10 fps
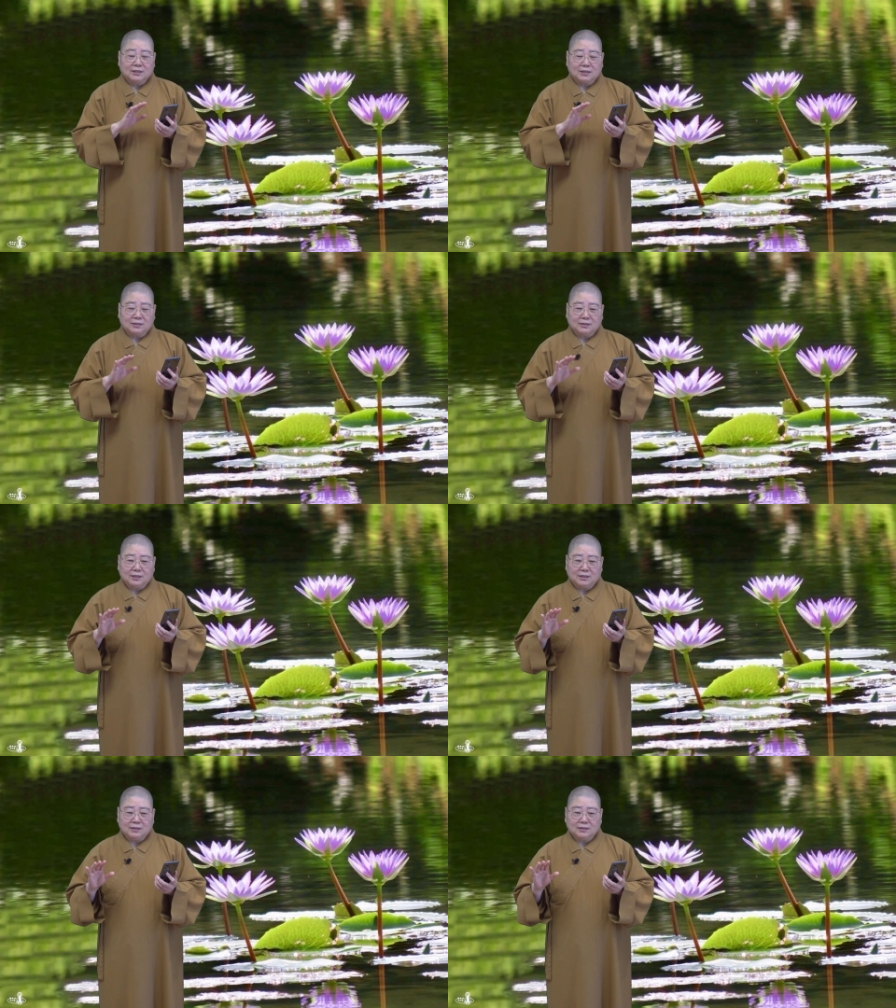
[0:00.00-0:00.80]
呃，
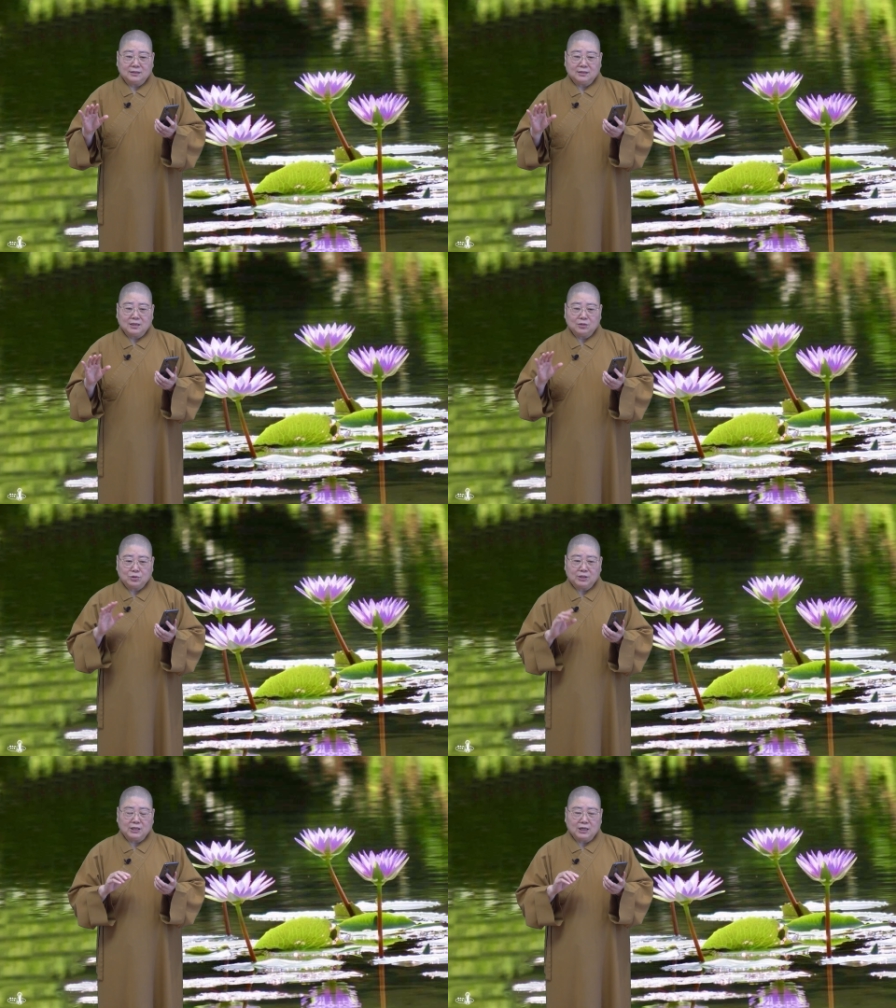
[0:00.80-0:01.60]
那你只要
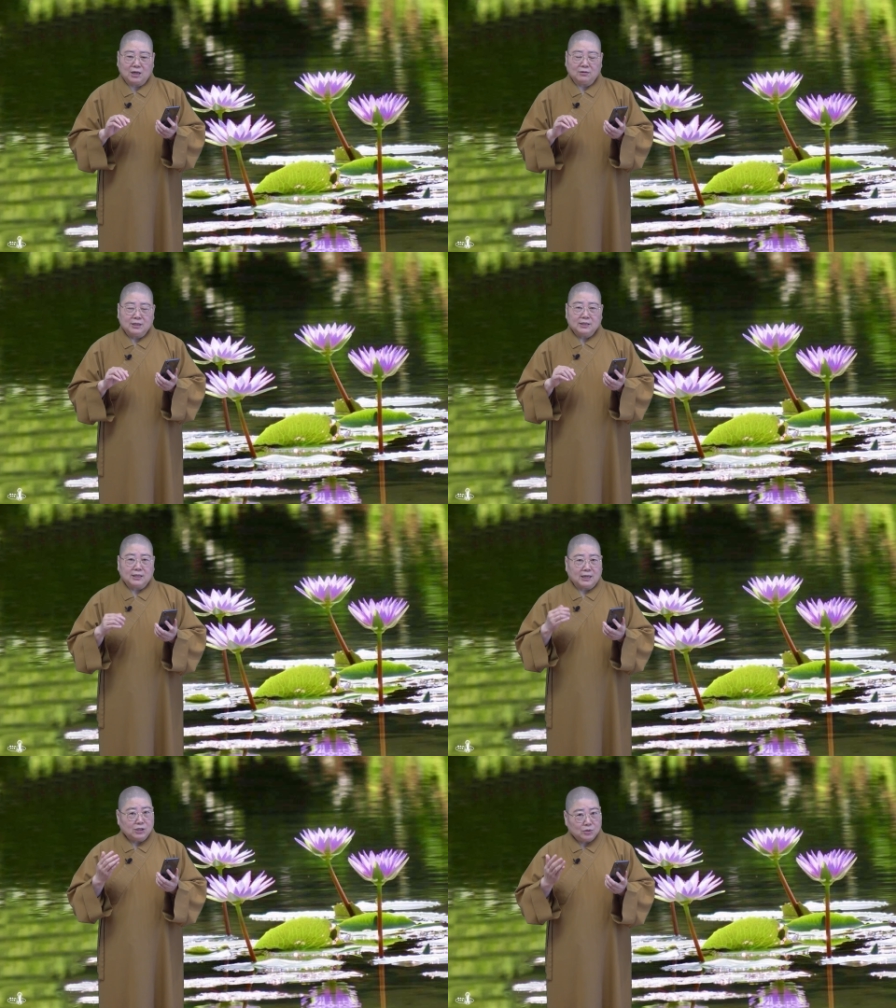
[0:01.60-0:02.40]
决定好
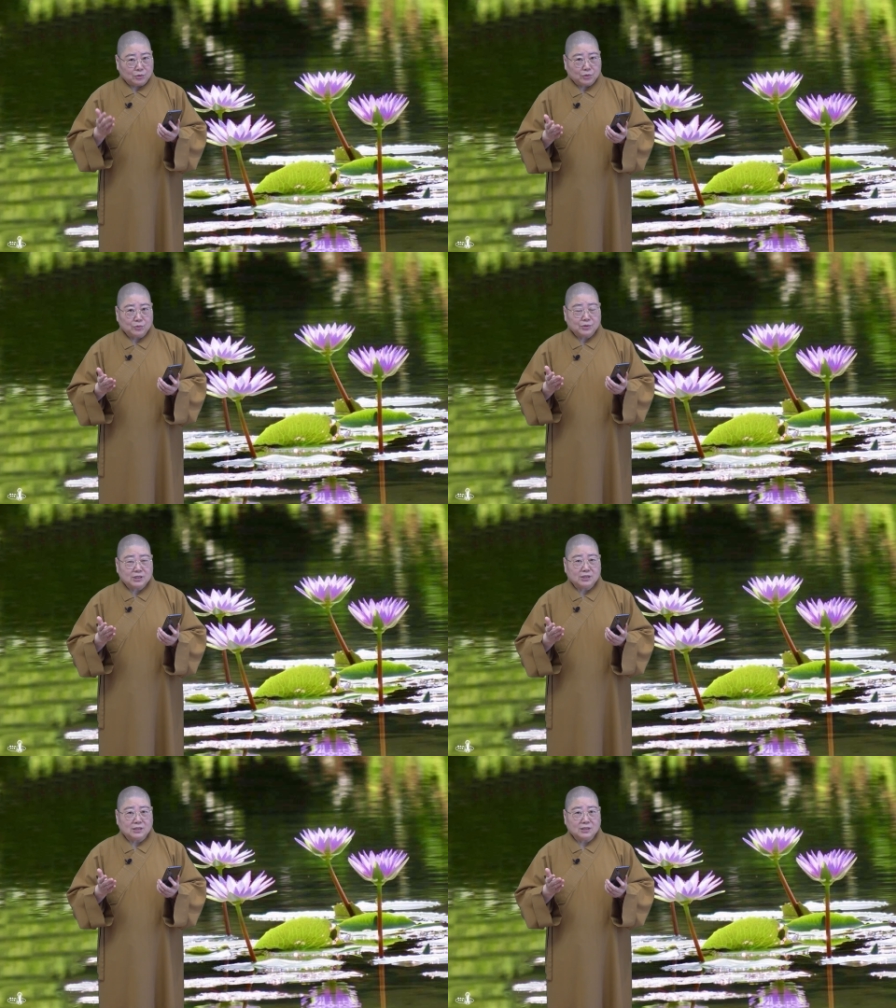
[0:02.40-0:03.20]
哪一种都
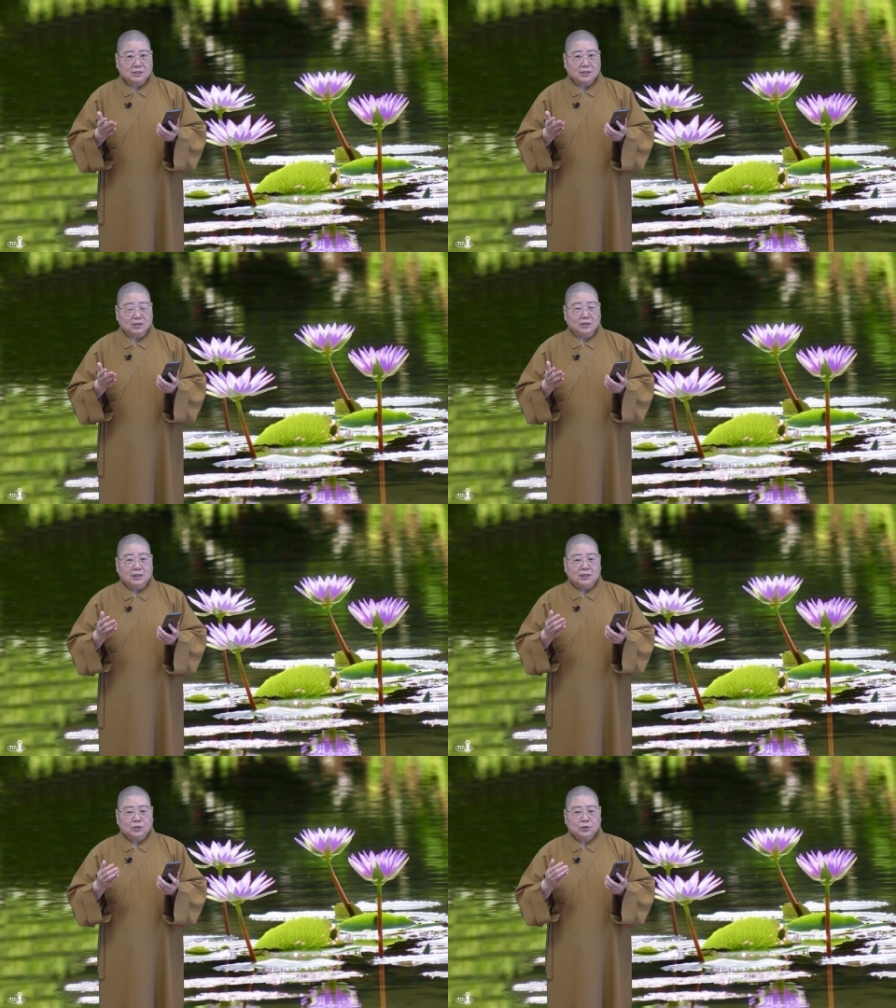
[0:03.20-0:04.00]
是啊，
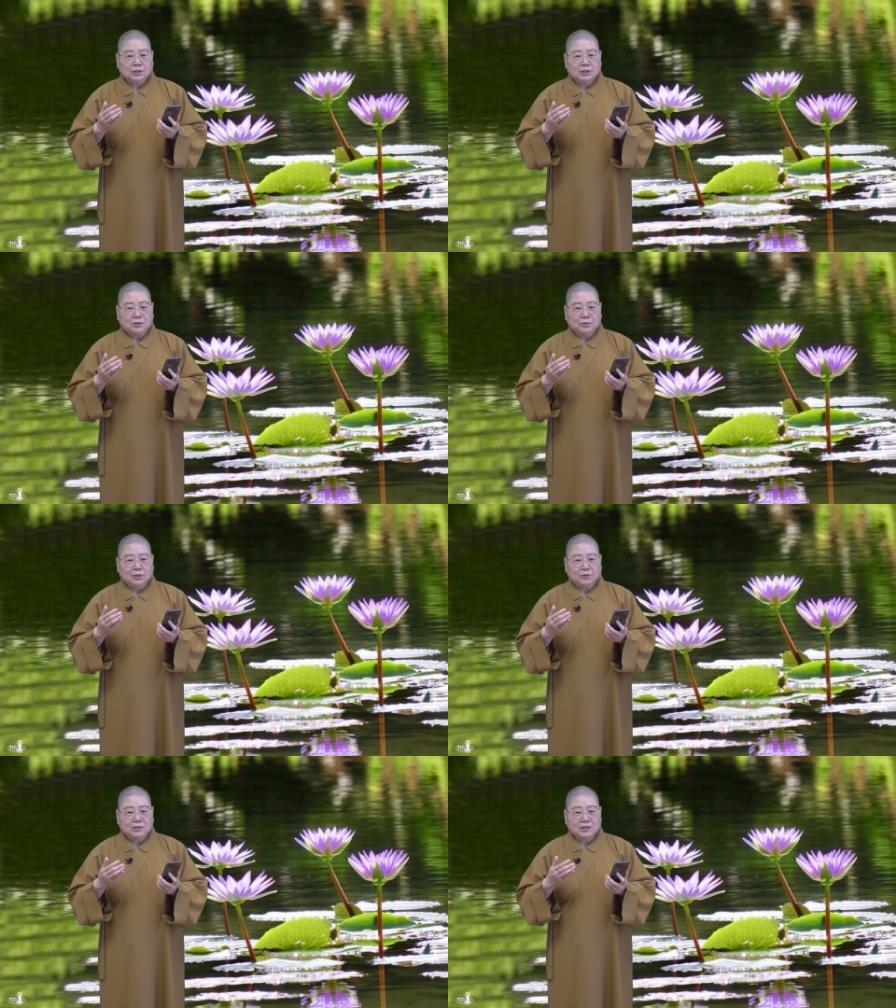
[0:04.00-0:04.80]
就是
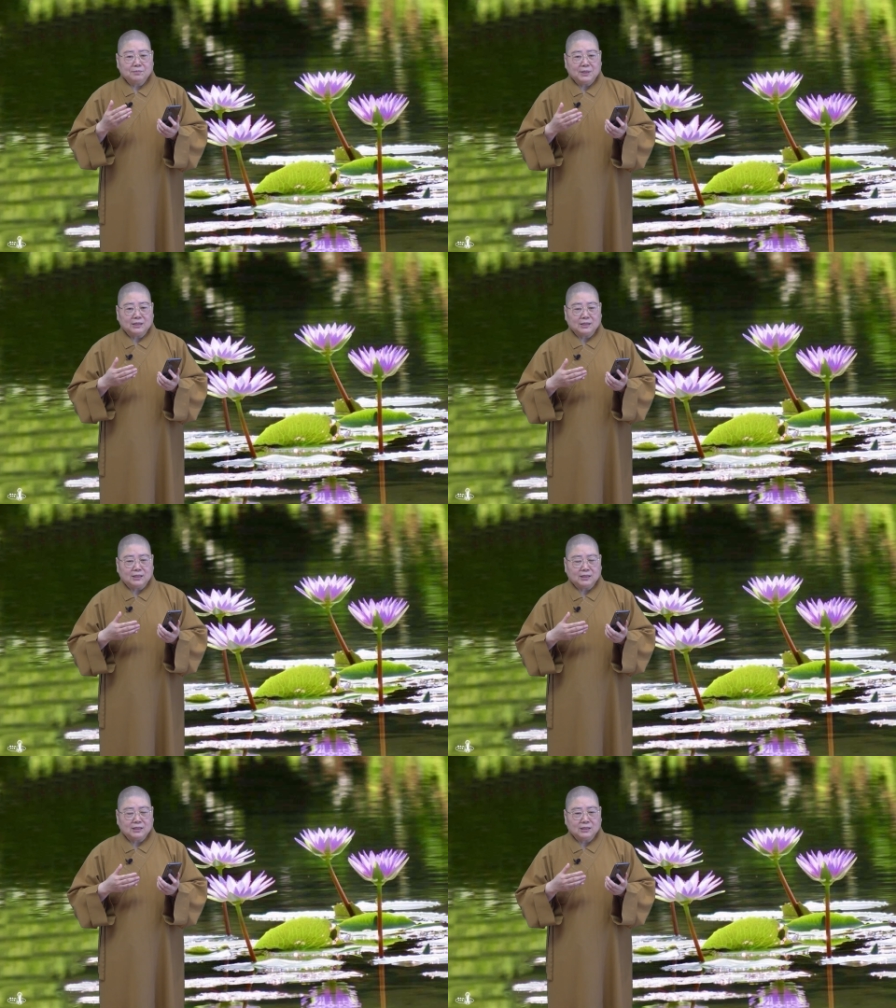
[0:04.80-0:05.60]
对于生命的
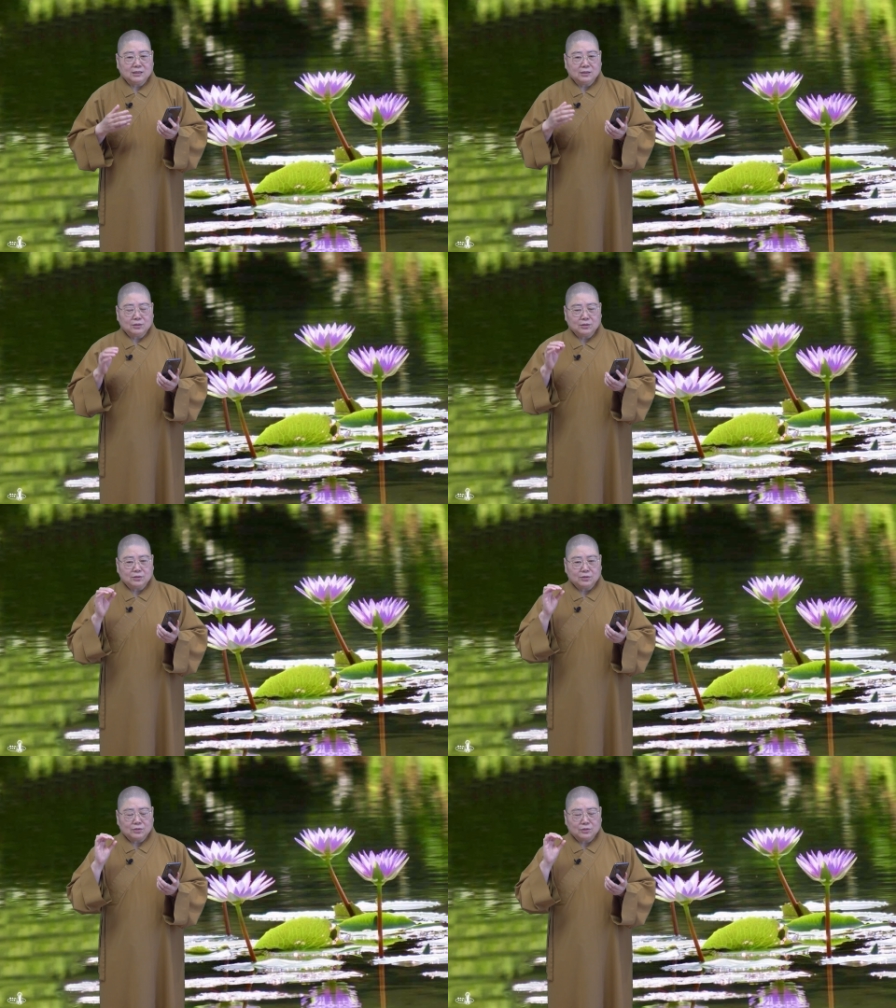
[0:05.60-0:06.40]
一个
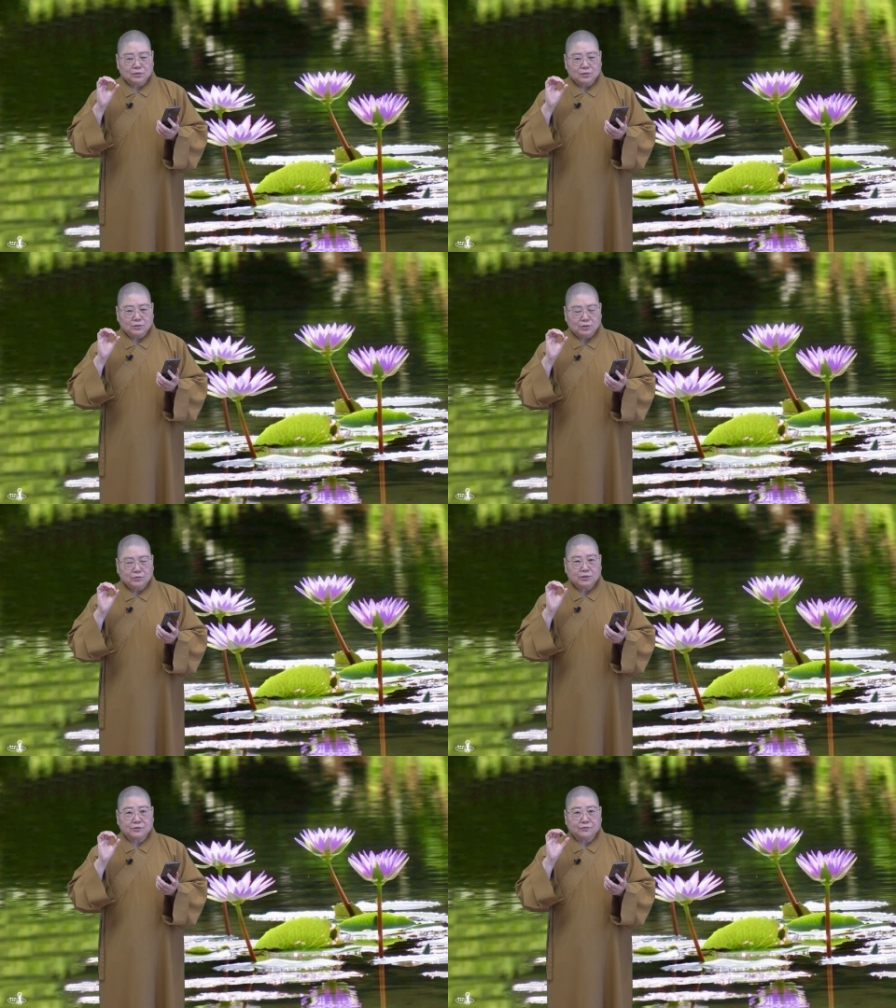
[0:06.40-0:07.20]

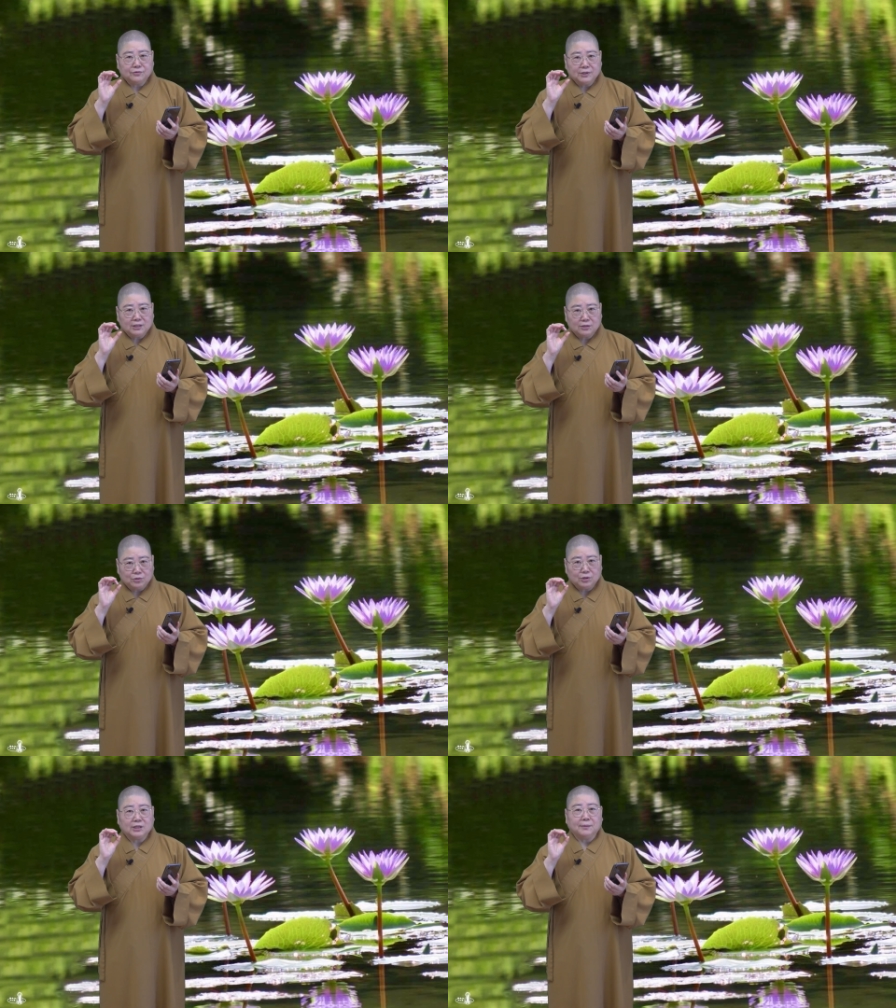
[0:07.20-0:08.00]
休止符、一个
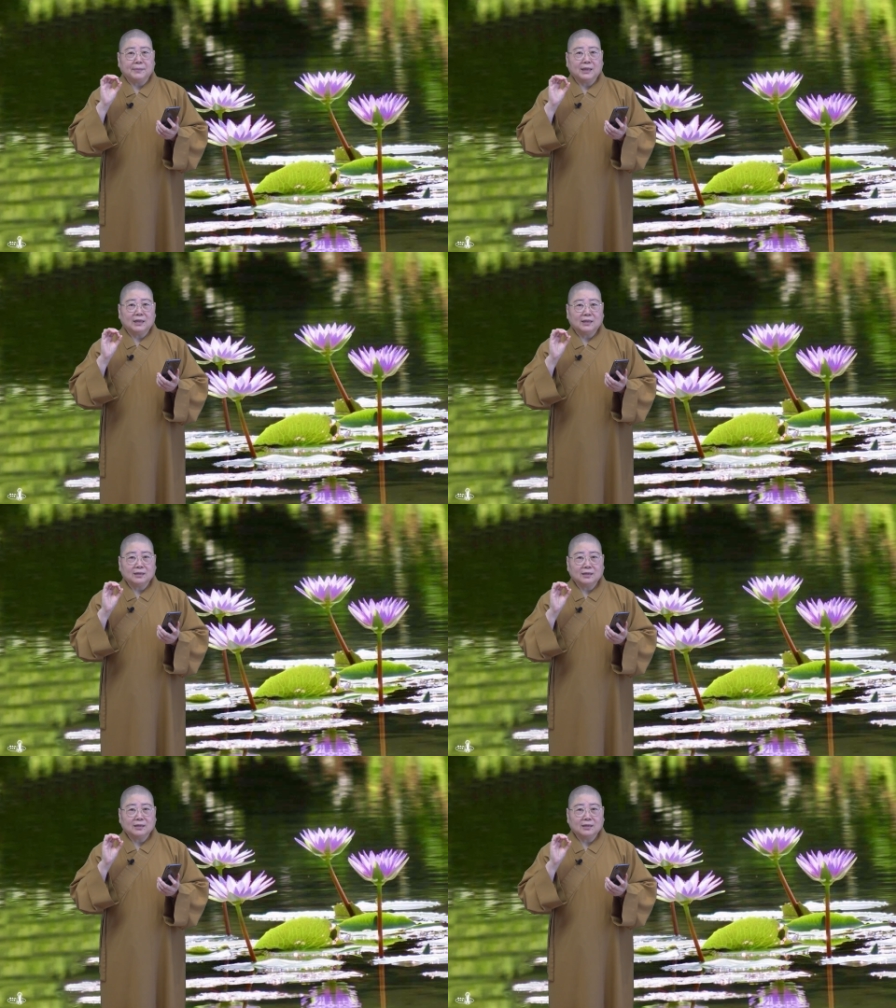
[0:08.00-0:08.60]
据点吧。